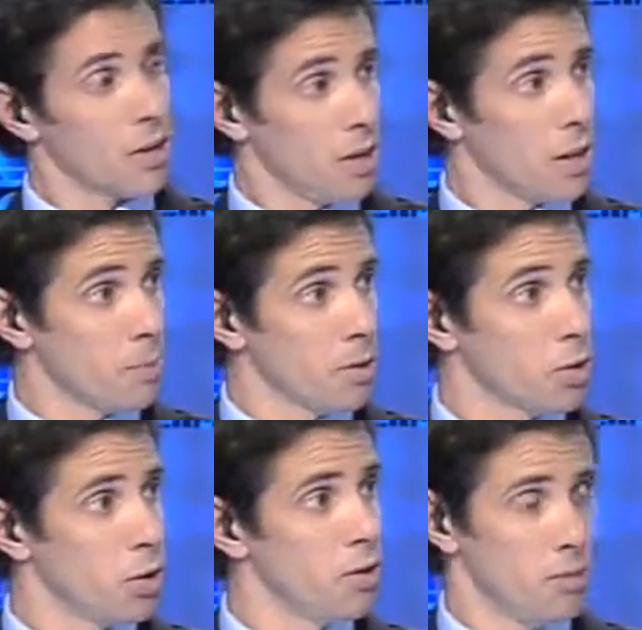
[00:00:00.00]

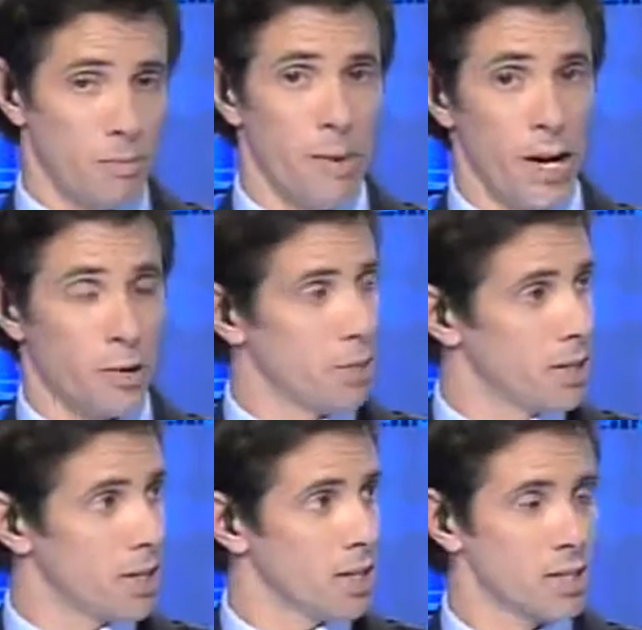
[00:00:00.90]
repitió varios
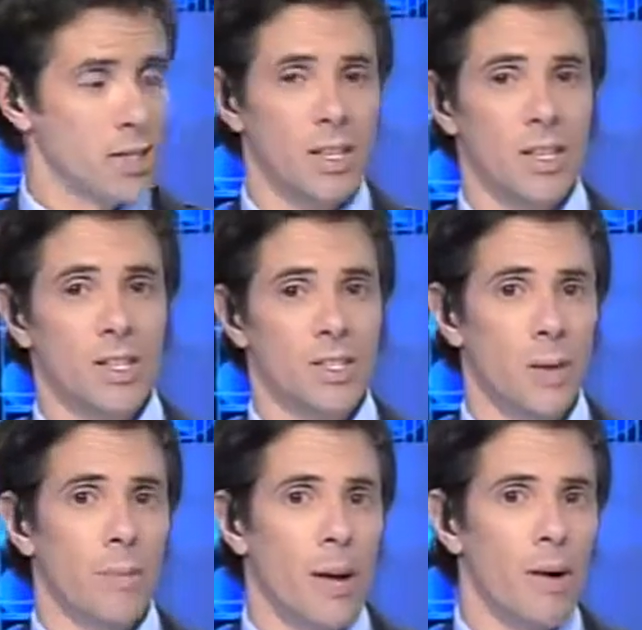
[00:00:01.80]
grises y se
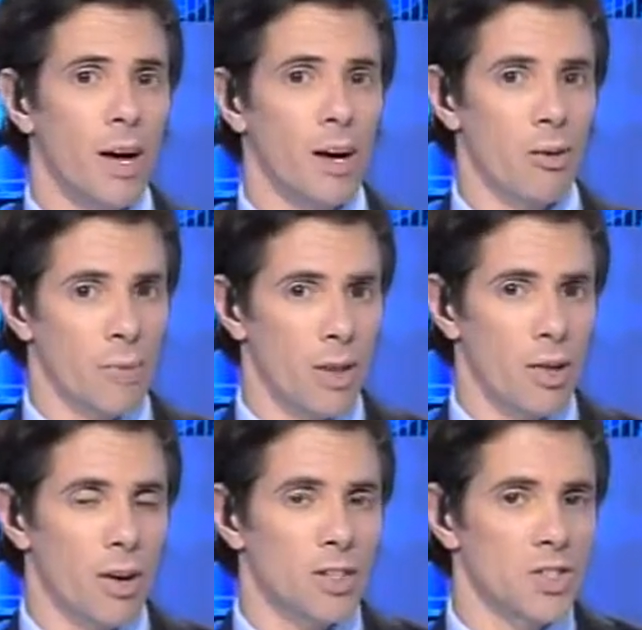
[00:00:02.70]
esperaba, como les
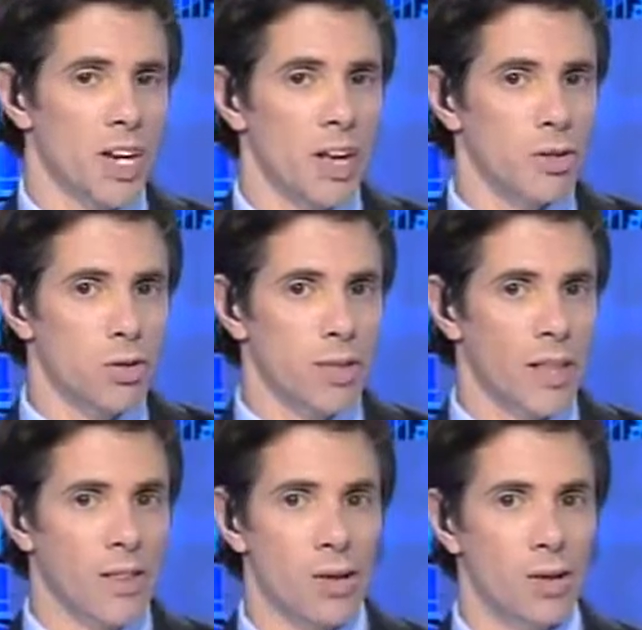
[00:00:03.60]
digo, ese Charlie
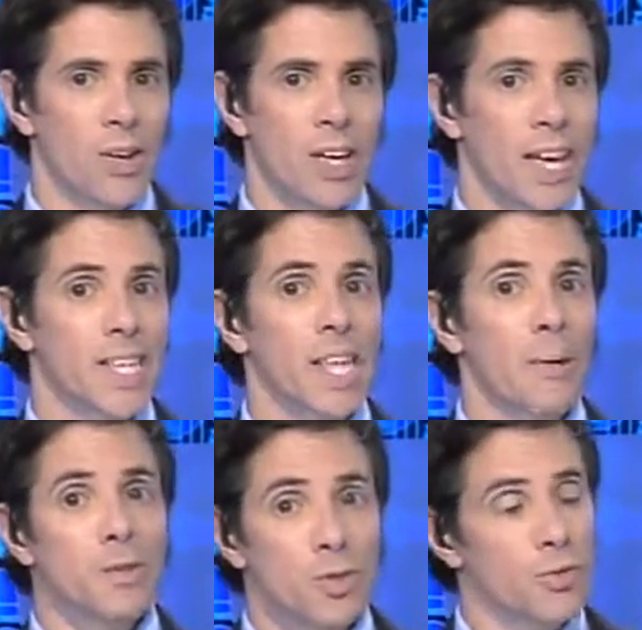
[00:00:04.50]
exultante, no, estaba
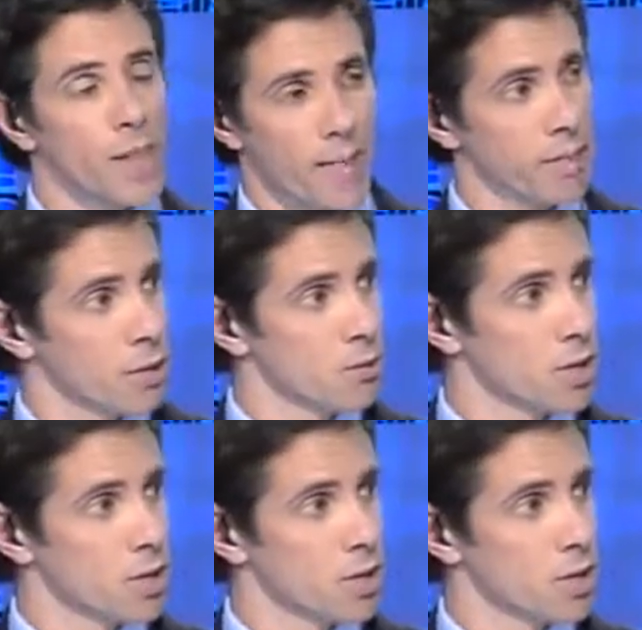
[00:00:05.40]
hecho un dandy. a ver,